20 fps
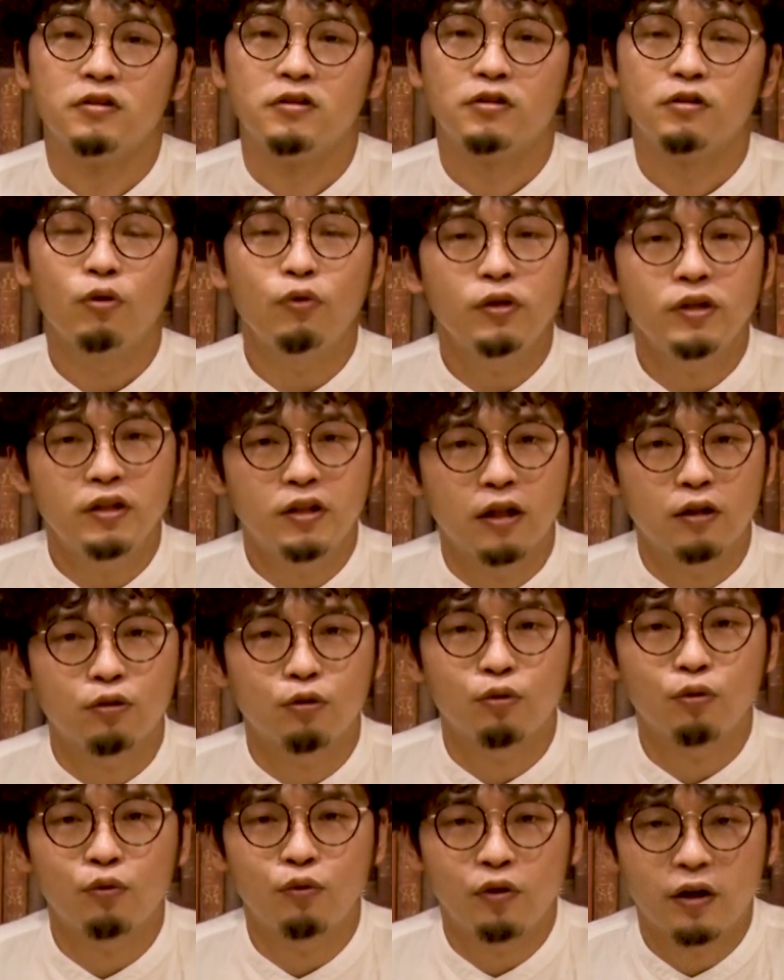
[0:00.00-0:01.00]
そういった
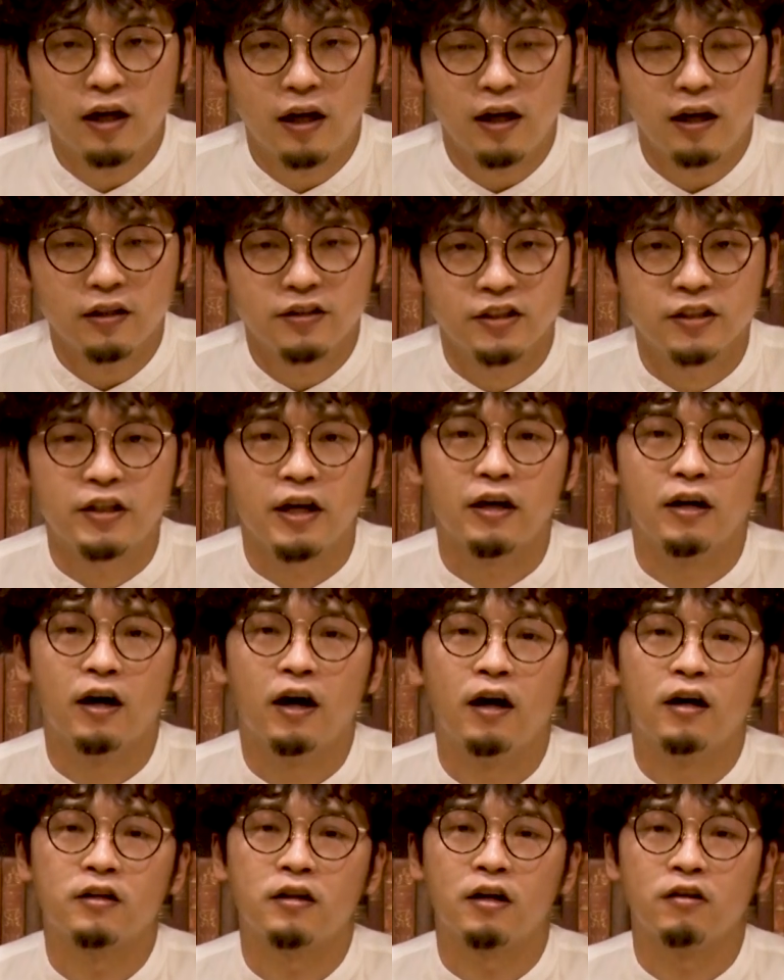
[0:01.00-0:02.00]
ところから事件
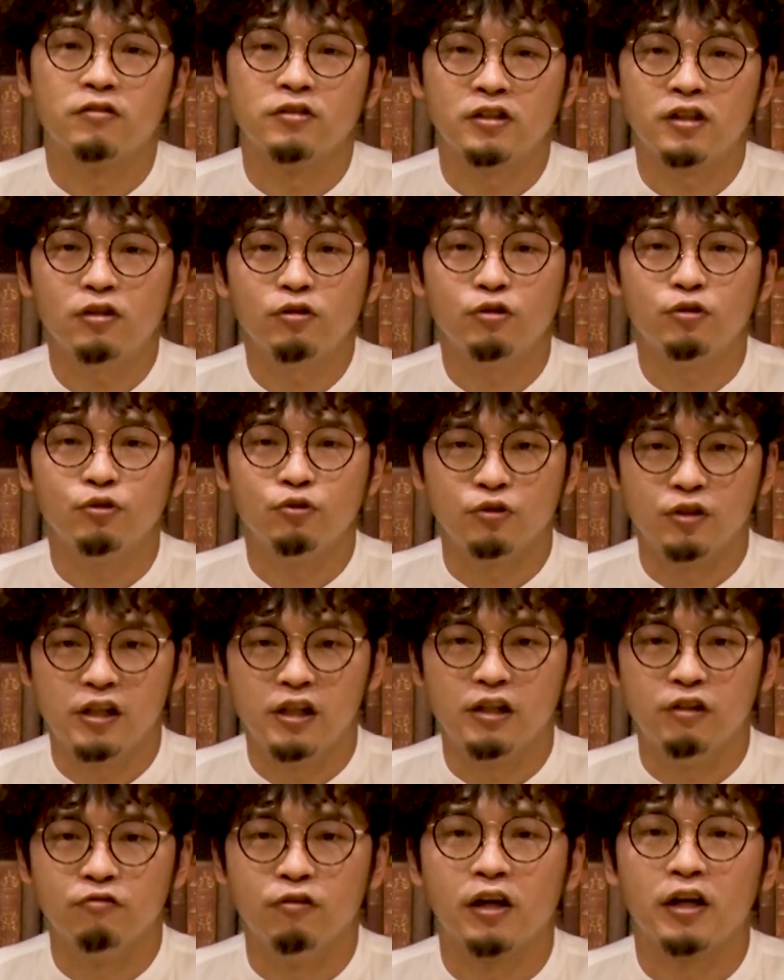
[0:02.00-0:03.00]
が発覚したというふう
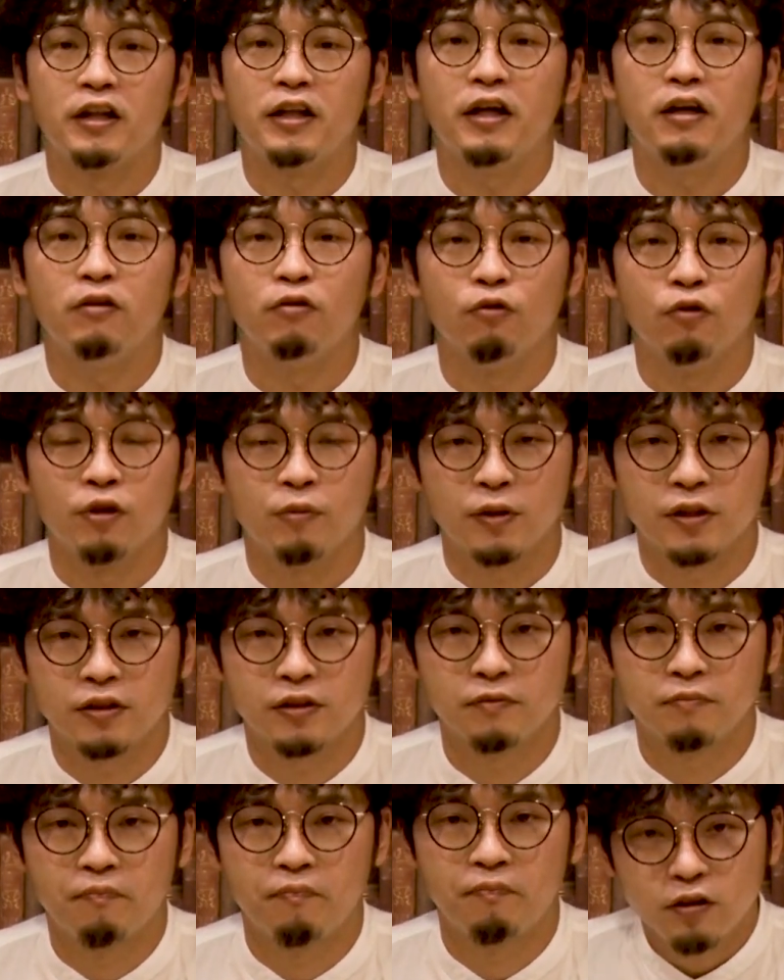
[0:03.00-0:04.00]
に言われております。